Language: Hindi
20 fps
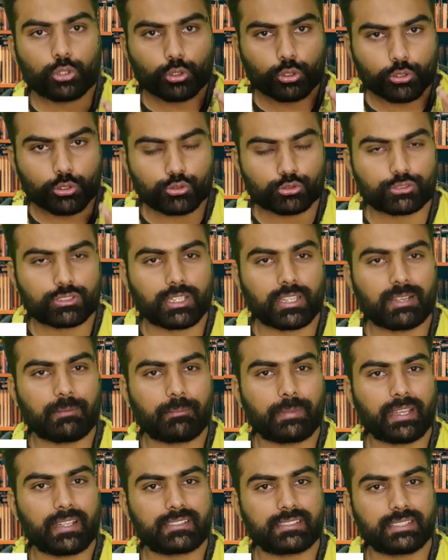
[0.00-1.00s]
तो उन्होंने उसका
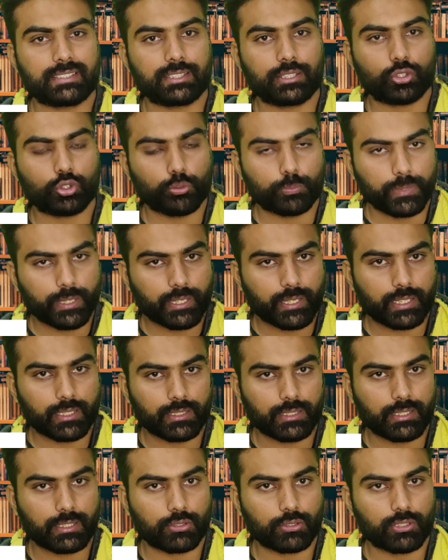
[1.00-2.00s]
कंपैरिजन क्यूबिक
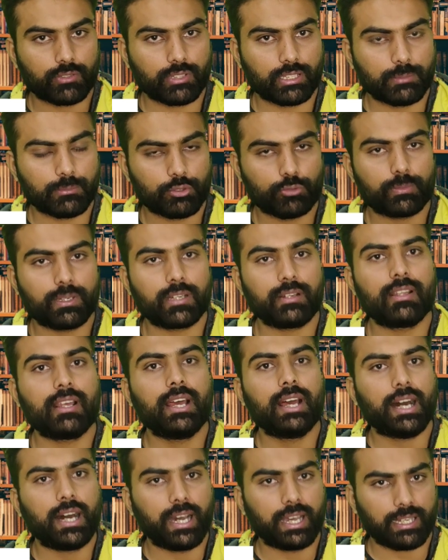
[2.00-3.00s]
के अंदर होने वाली मूवमेंट
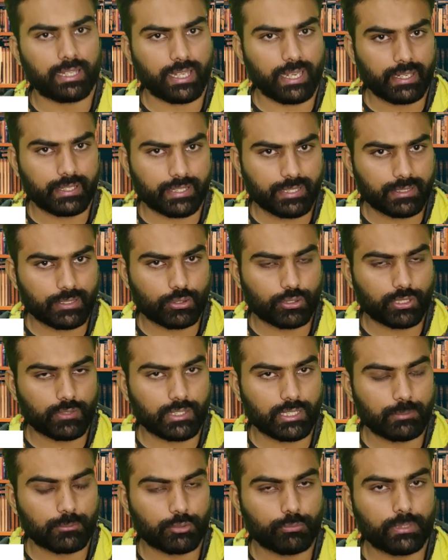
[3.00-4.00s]
आयरलैंड के अंदर
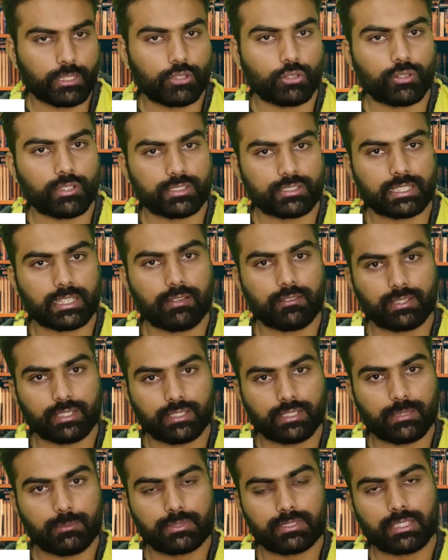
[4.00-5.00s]
होने वाली मूवमेंट और इसके
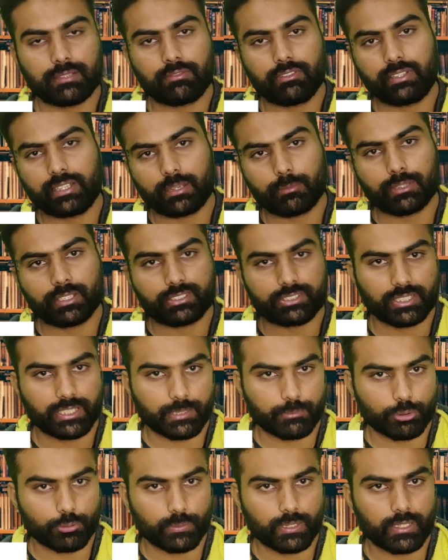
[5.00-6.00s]
अलावा जितनी भी सेल्फ
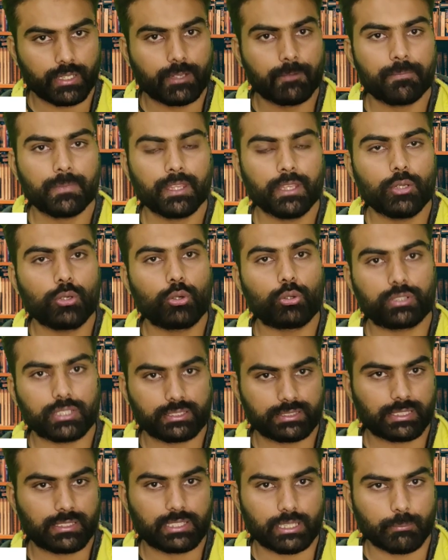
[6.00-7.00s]
डिटर्मिनेशन की मूवमेंट है
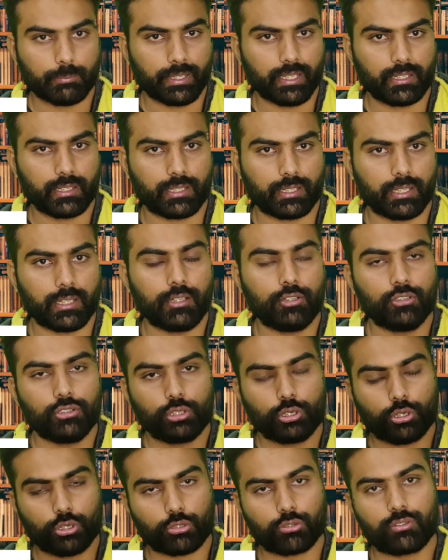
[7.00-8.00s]
उनके साथ कंपेयर किया
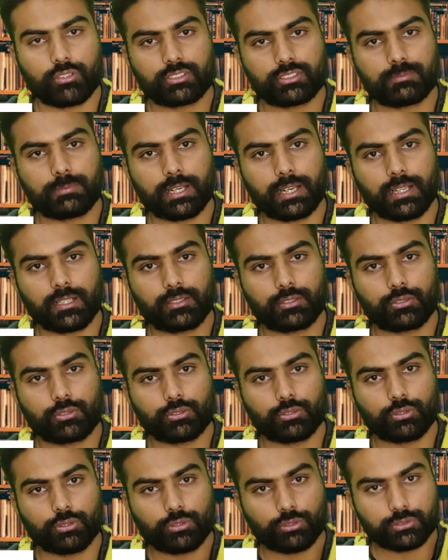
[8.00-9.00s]
और उन्होंने इस बात
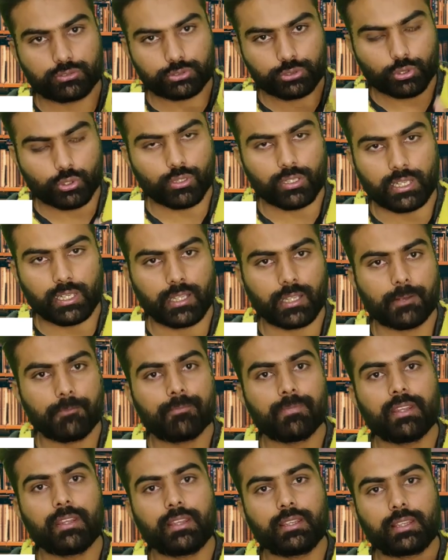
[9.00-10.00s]
को जोर
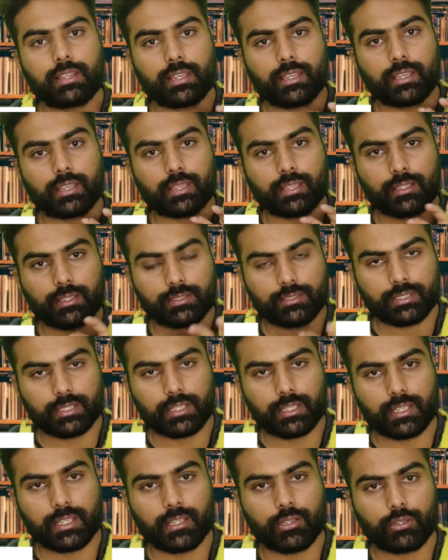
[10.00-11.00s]
डाला कि
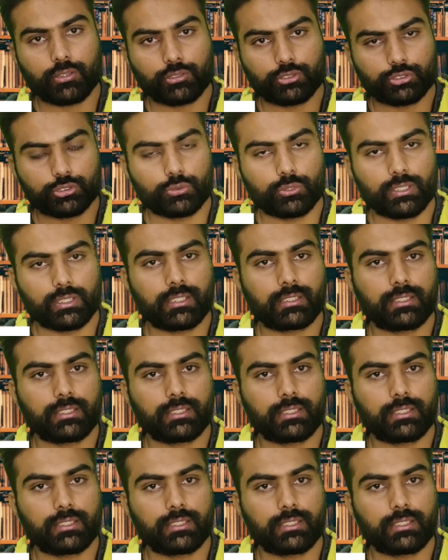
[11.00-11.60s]
ये यू